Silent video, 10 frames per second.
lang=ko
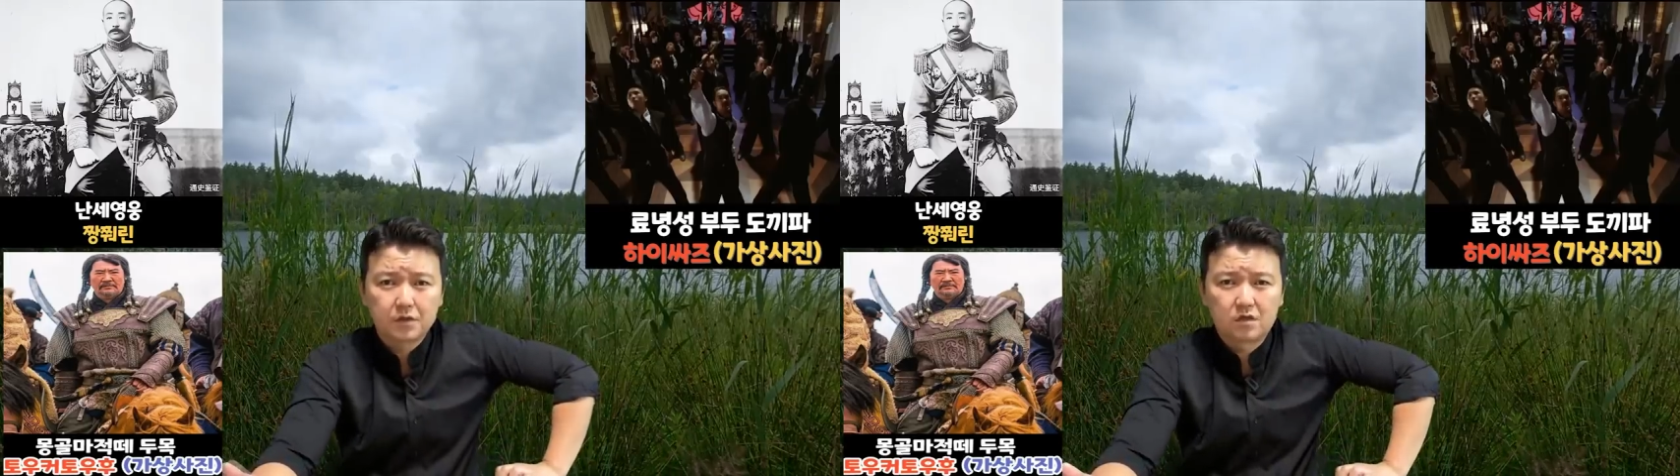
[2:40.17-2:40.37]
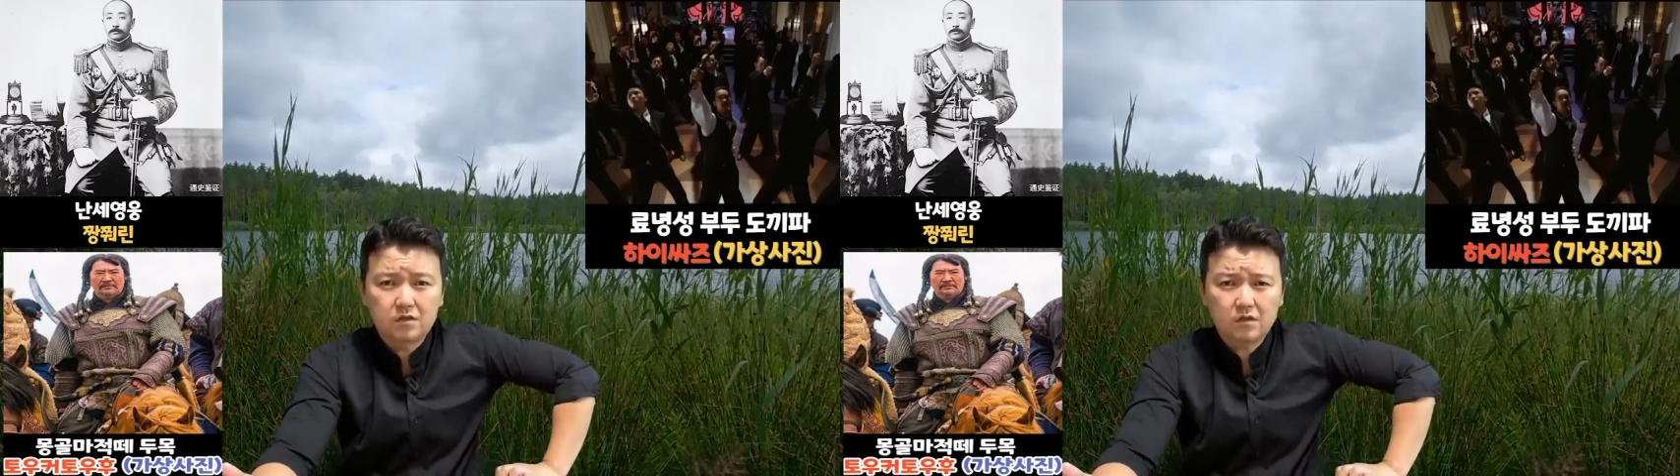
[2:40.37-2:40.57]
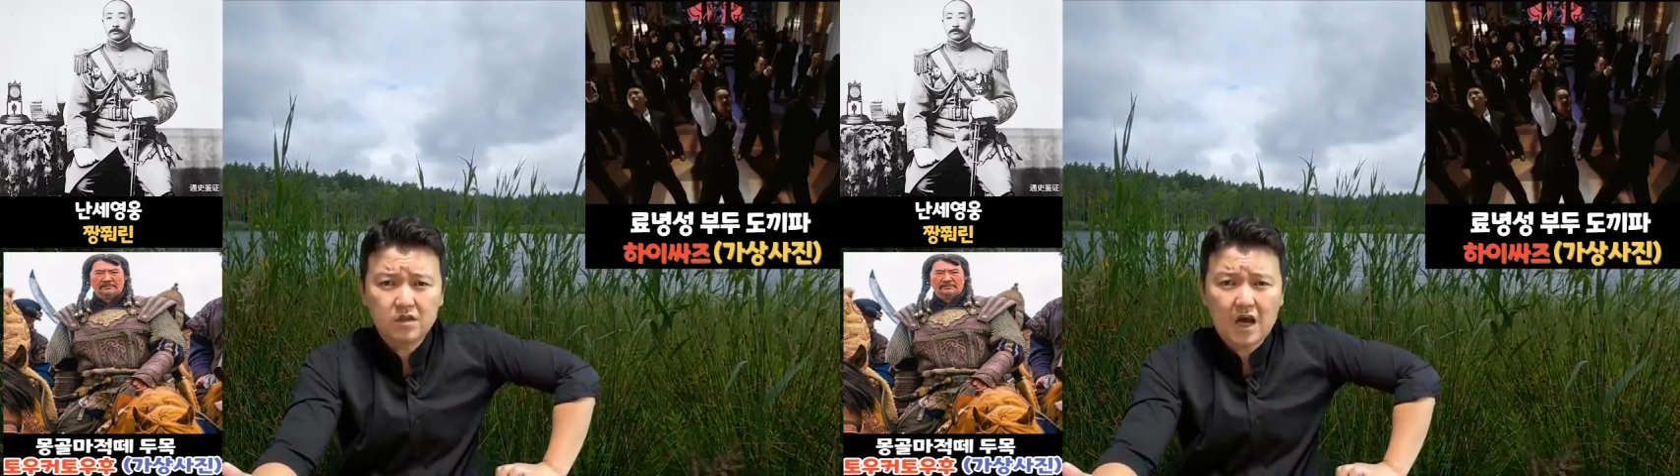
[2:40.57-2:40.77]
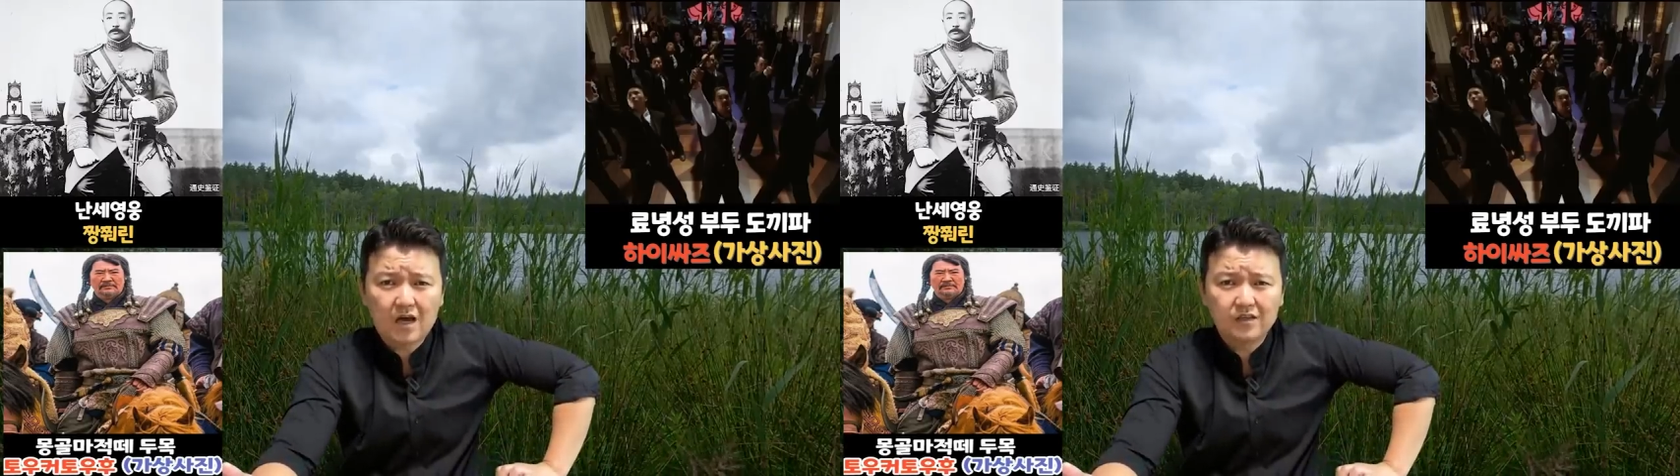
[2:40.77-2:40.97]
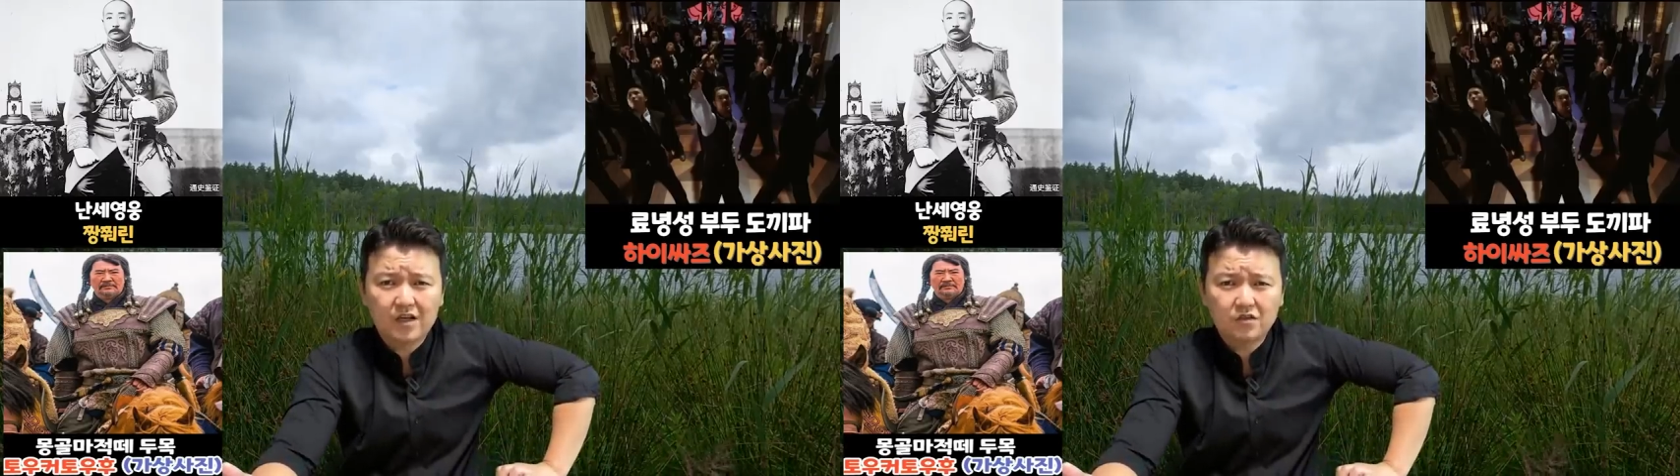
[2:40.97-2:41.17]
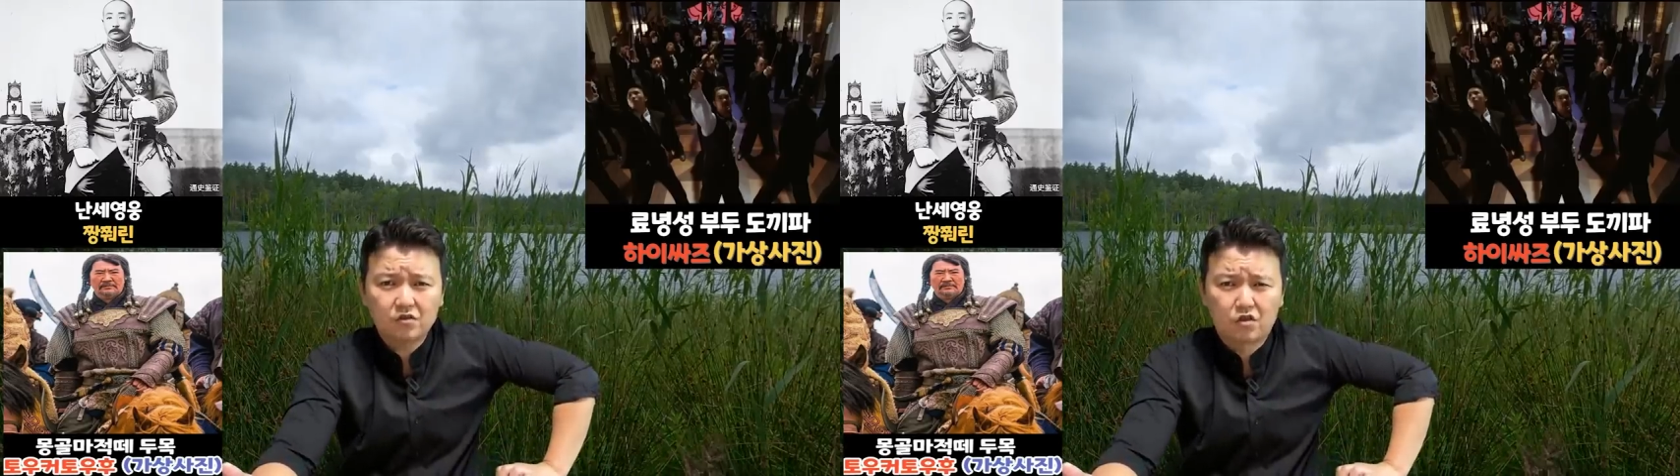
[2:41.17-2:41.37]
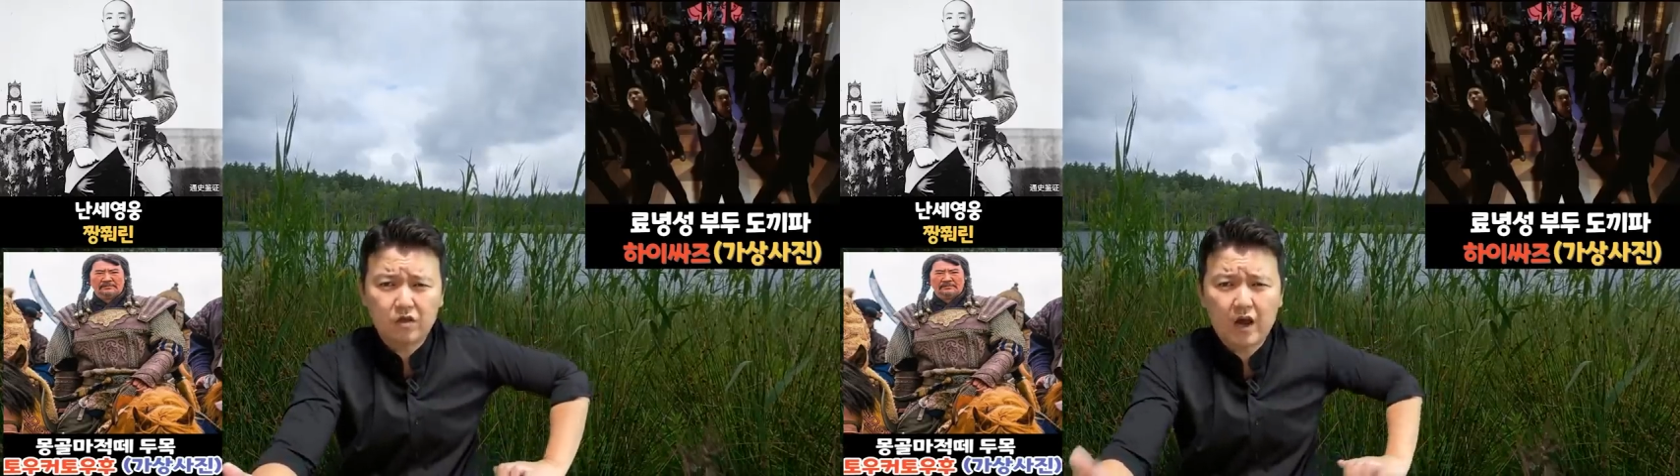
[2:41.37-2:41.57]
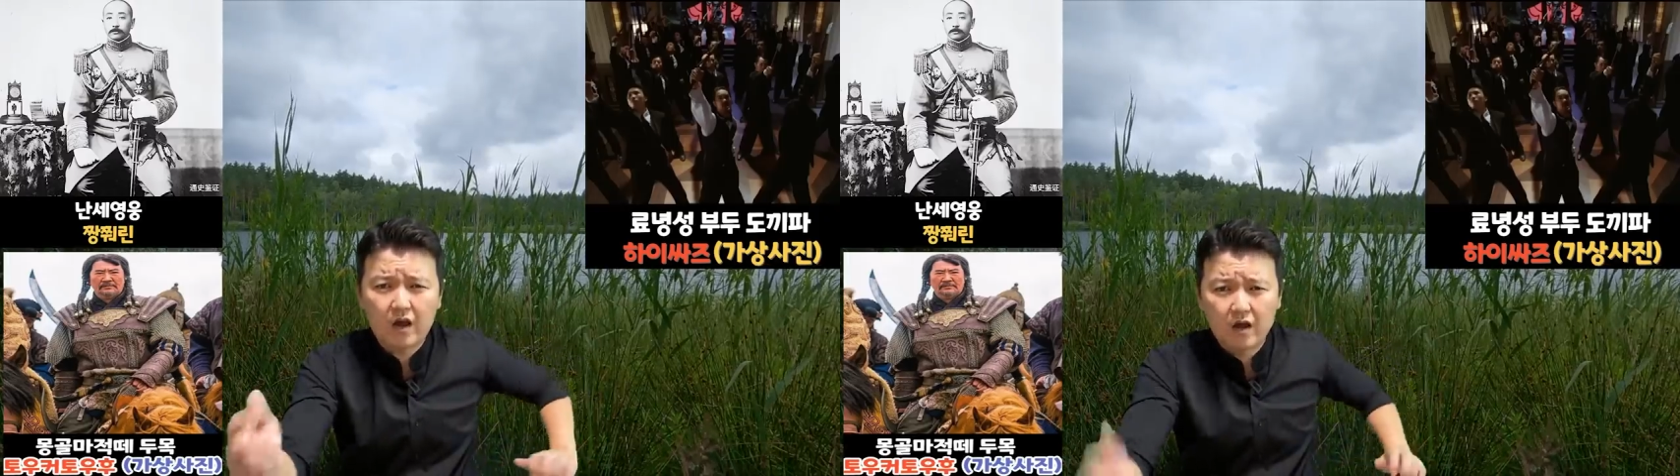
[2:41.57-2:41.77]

그러자 할사준 그래